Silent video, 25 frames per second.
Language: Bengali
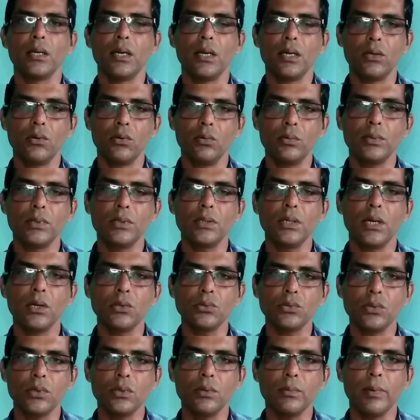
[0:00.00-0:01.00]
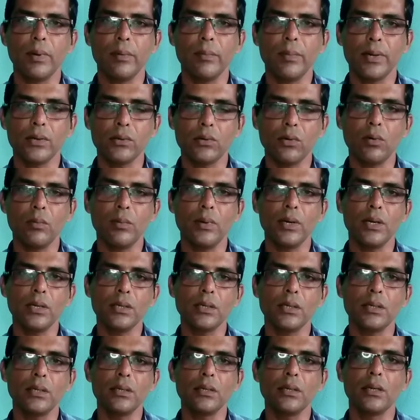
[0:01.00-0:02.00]
এই কবিতাটি আলোচনা বা পাঠ করবার
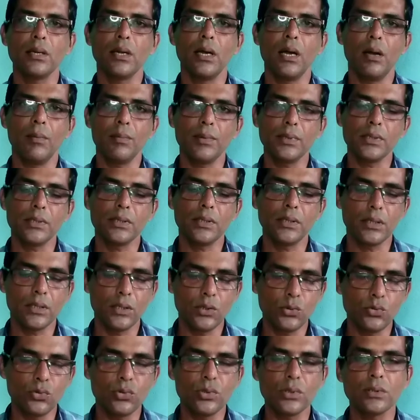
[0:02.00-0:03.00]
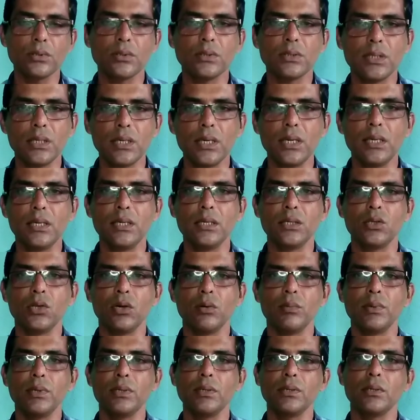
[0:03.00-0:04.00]
আগে আমাদেরকে কিছুটা জেনে নিতে
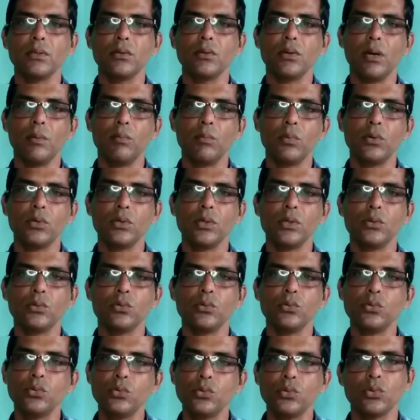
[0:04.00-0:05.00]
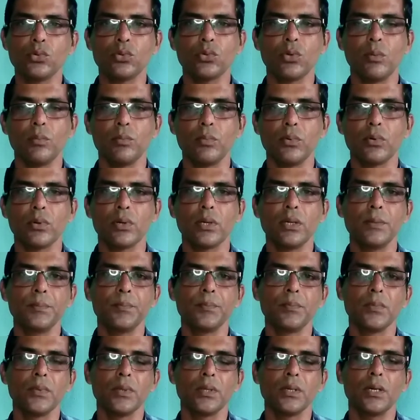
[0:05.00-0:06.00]
হবে কাব্যটির উৎস সম্পর্কে
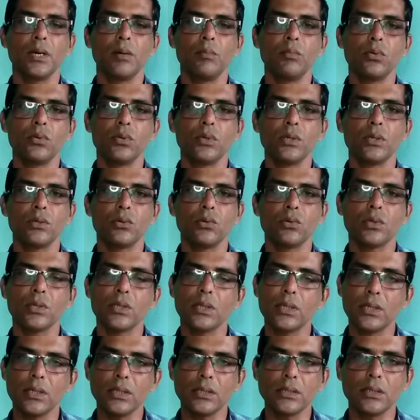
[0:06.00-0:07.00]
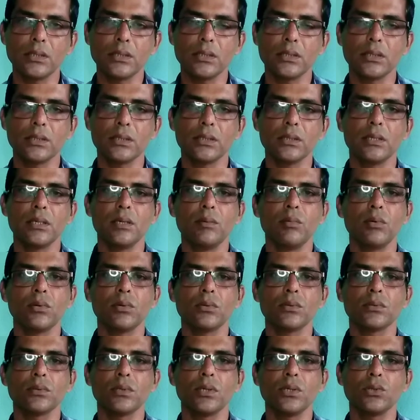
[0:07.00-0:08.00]
কাব্যটি কোথা থেকে এসেছে এবং
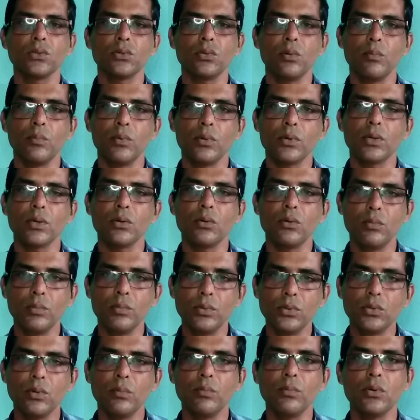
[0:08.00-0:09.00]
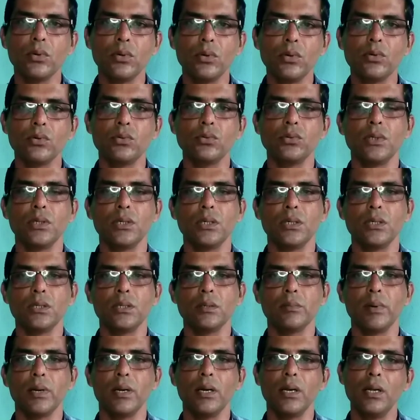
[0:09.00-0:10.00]
সেই সম্পর্কে কবির সম্পর্কেও একটু জেনে
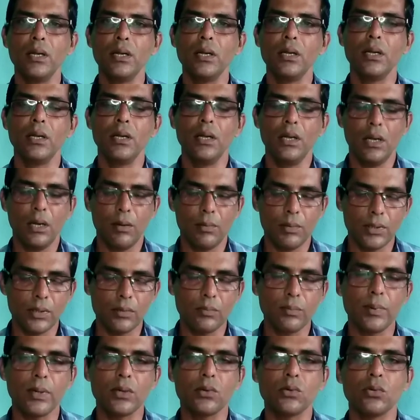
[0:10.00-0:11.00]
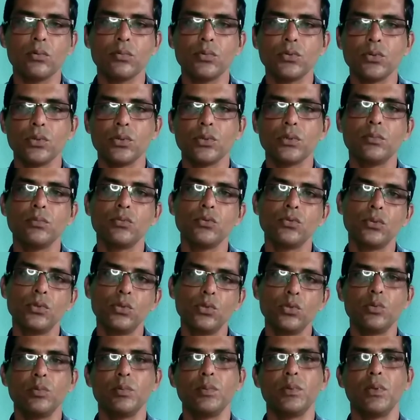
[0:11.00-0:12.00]
নিতে পারলে আমাদের পাঠ্য বিষয়টি বুঝতে
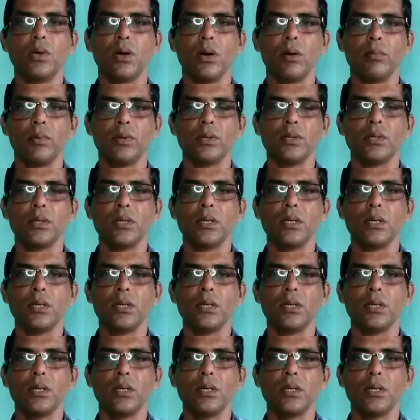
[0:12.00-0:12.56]
সুবিধা হবে